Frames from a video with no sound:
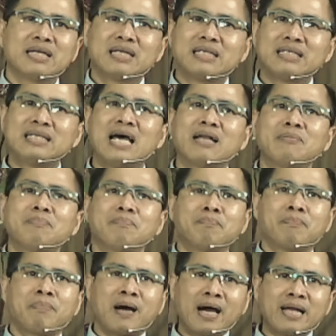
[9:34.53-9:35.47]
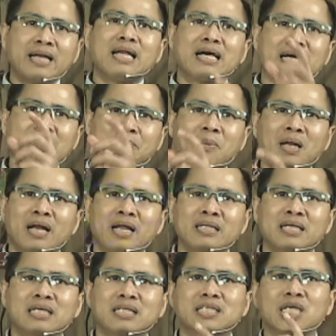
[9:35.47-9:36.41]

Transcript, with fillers: dan pada kepalanya